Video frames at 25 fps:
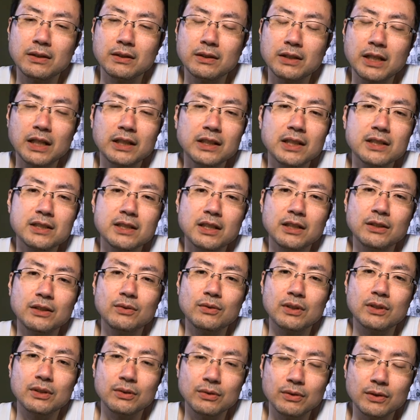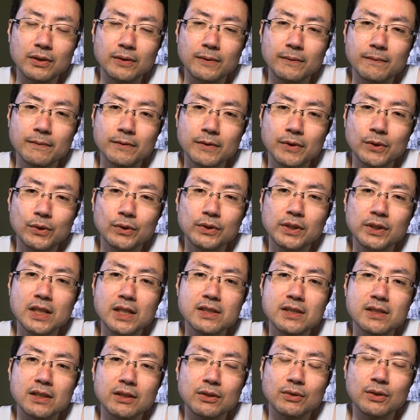旦那さんとかと皇太子
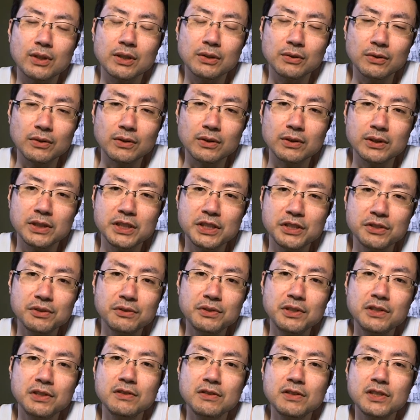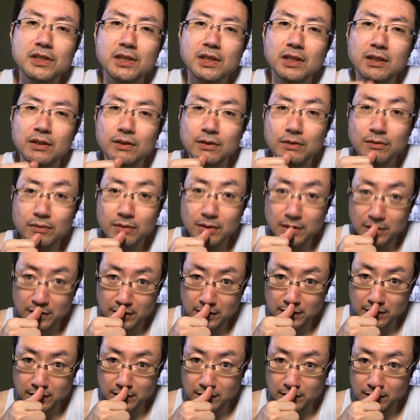さんとかと一緒にいる時間っていうの
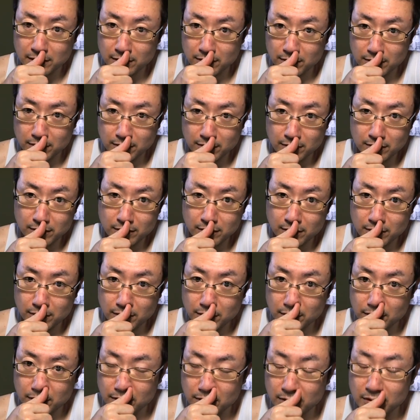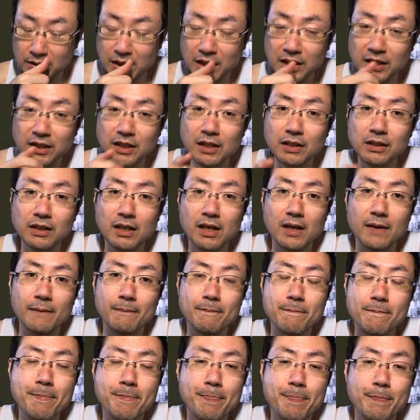ができて
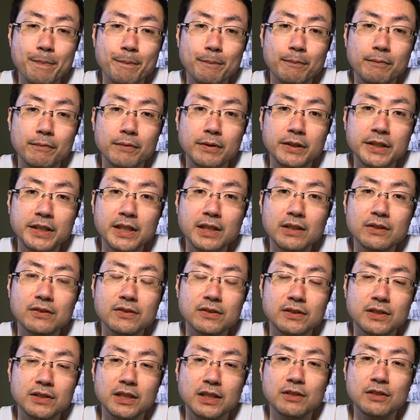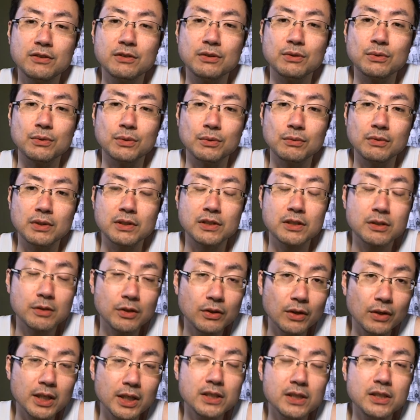てリラックスできるってことは素
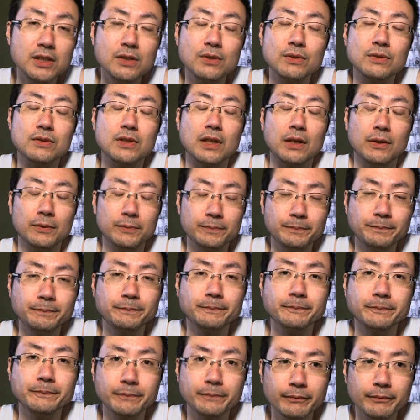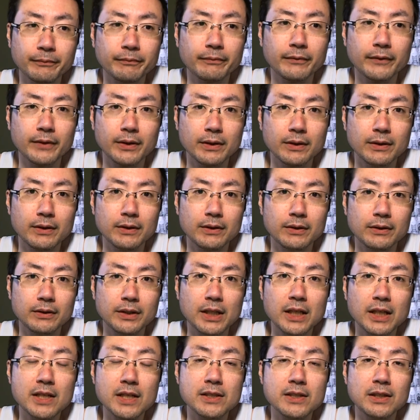晴らしいことだよ。
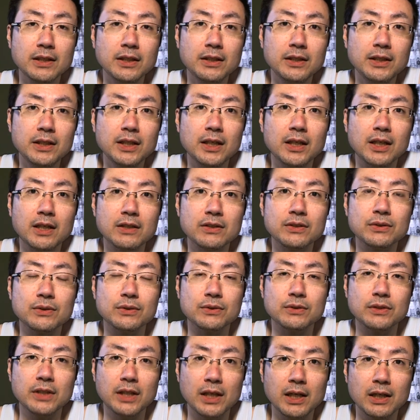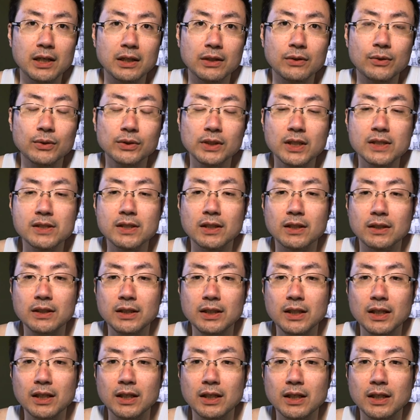旦那さんが理解があるってことで皇太子さんが
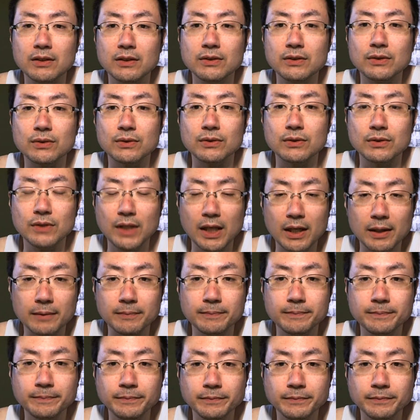理解があるってことで、